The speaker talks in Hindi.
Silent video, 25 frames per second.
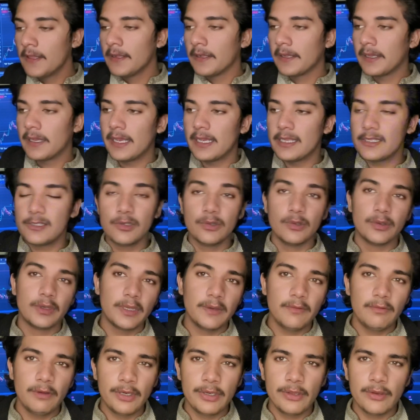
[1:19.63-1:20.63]
के झूठी
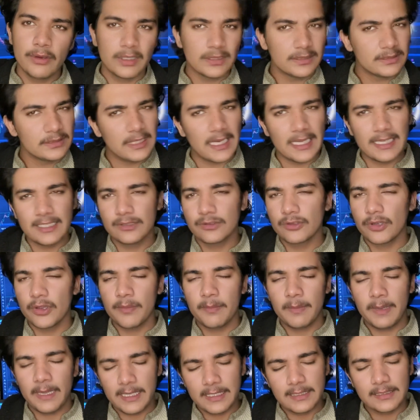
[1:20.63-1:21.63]
वीडियो है को
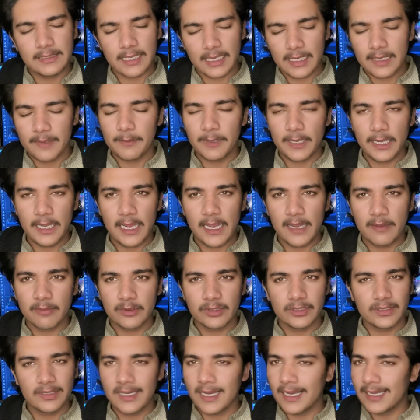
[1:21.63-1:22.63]
मेल तक मैंने आपको
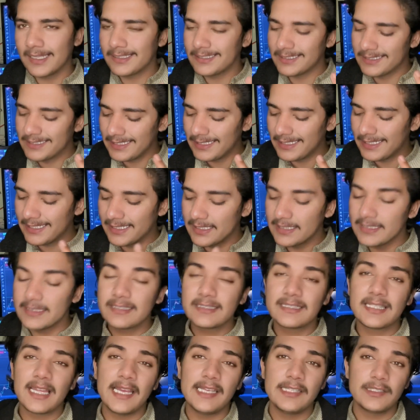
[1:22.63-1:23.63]
दिखा दी कि देखें
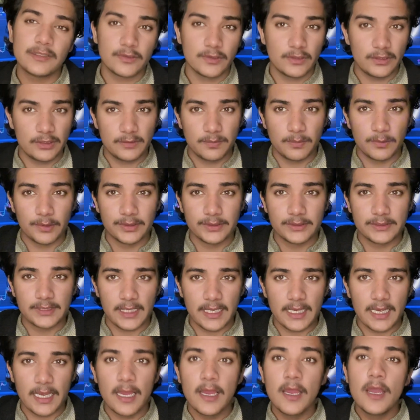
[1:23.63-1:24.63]
सताइस को रिस्पॉन्स
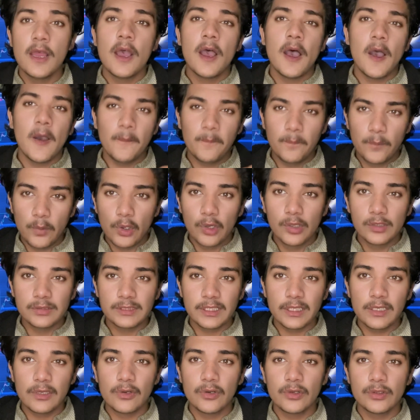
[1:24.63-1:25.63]
आया अब बहुत से
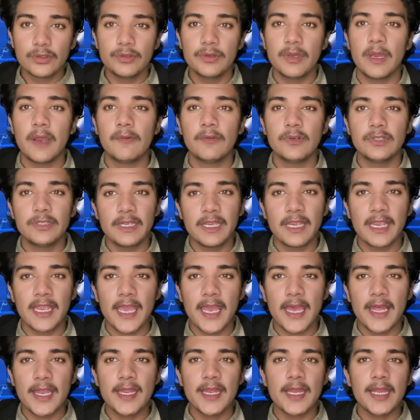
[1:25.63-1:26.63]
लोग जो है वो ये
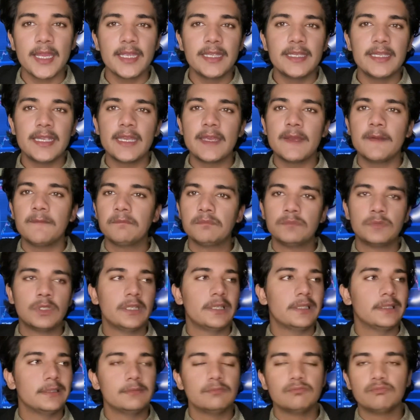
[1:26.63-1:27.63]
कह रहे हैं कि ये
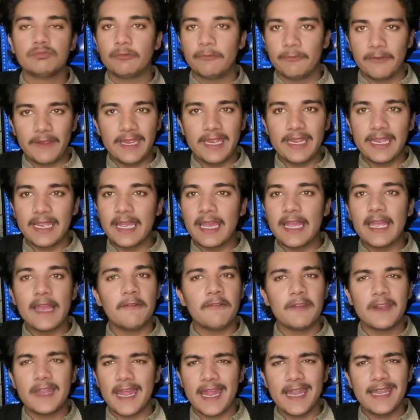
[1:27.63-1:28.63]
फेक है या
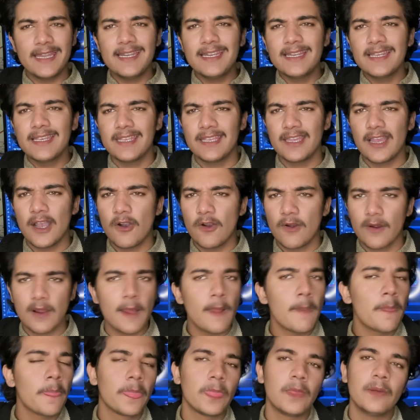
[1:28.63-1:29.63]
फिर एडिट किया होगा
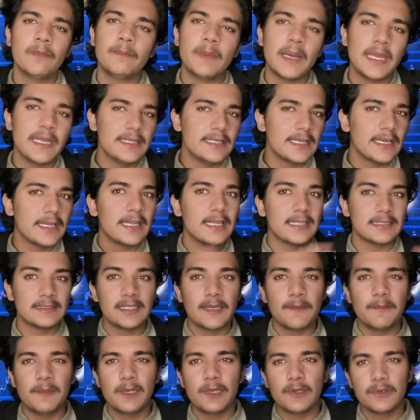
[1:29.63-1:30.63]
तो जान ऐसा
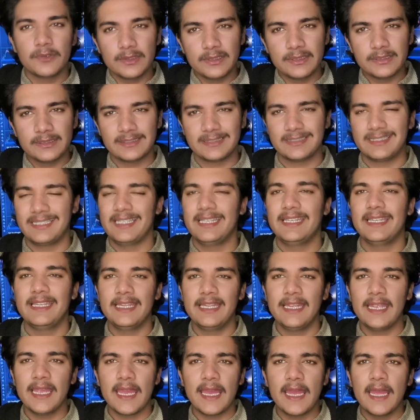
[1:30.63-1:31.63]
बिल्कुल सीन
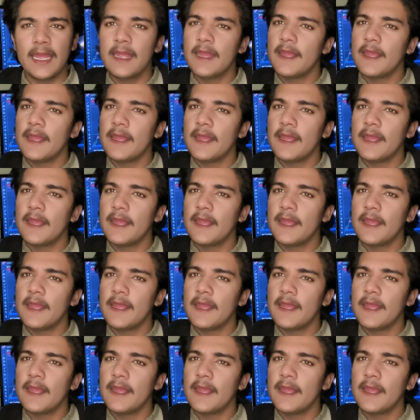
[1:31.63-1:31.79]
नहीं है